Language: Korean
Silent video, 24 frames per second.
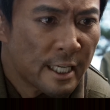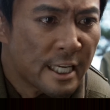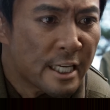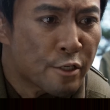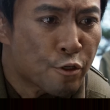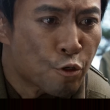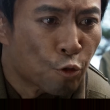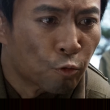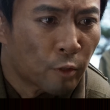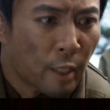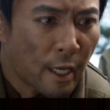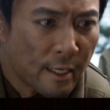
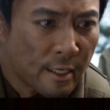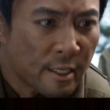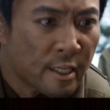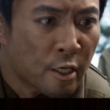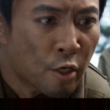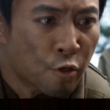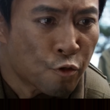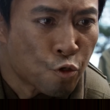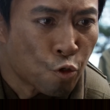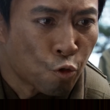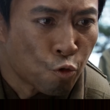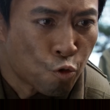이중대
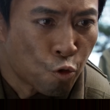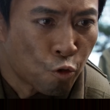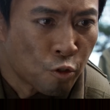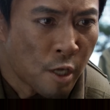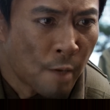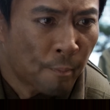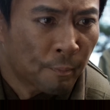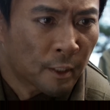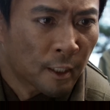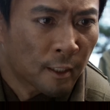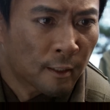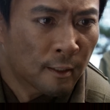이현중
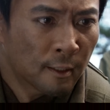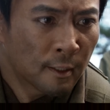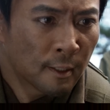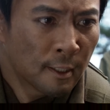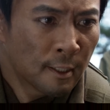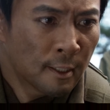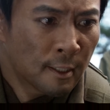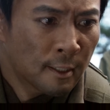중사입니다.